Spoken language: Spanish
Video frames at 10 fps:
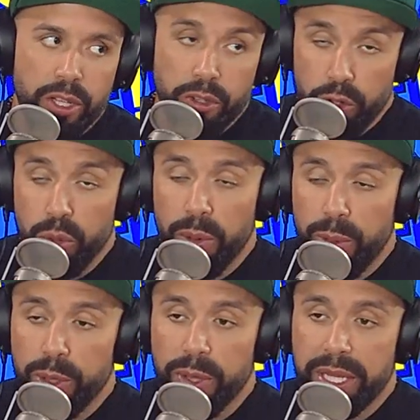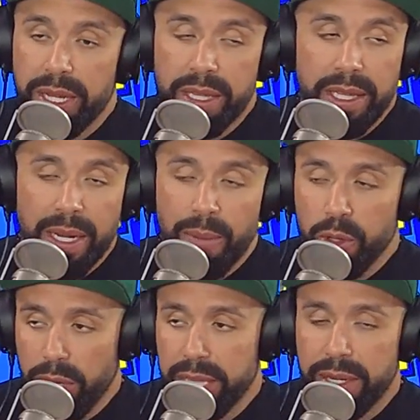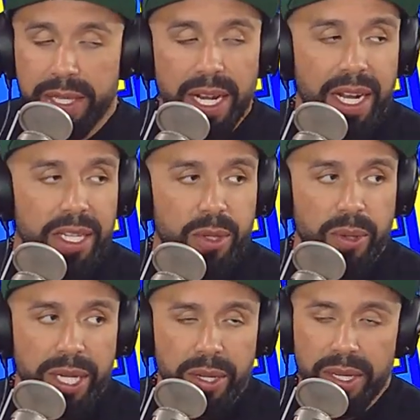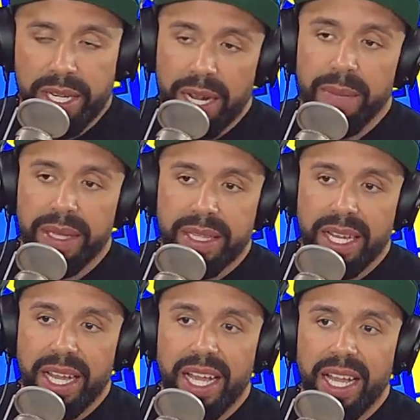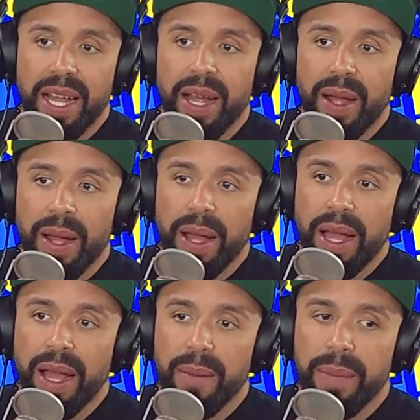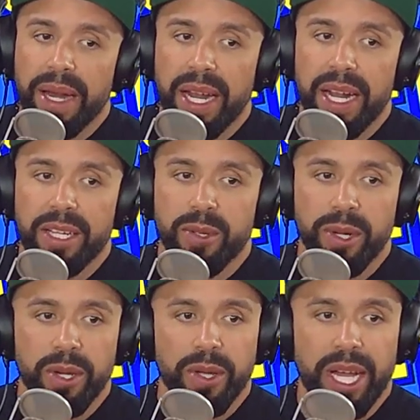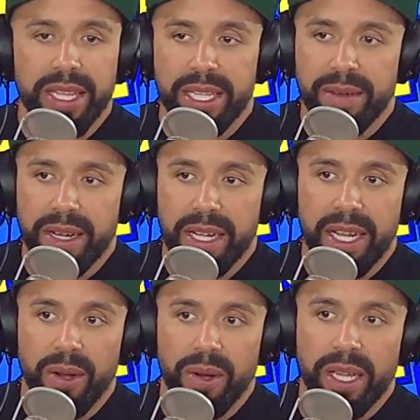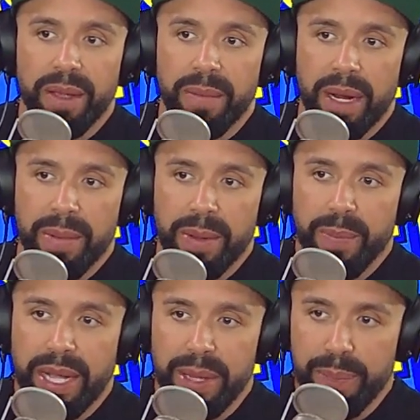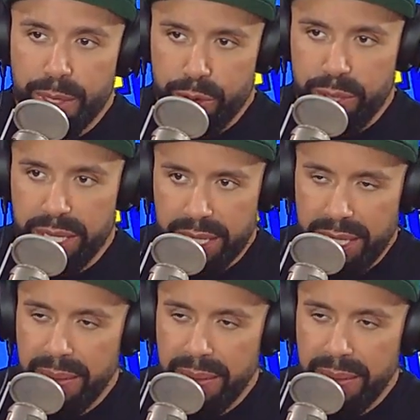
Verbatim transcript: Nosotros tuvimos la oportunidad, de entrevistar a Alex Trujillo y realmente Verle eh, ver el Alex Trujillo de antes y ver el de hoy para mí es más que impresionante.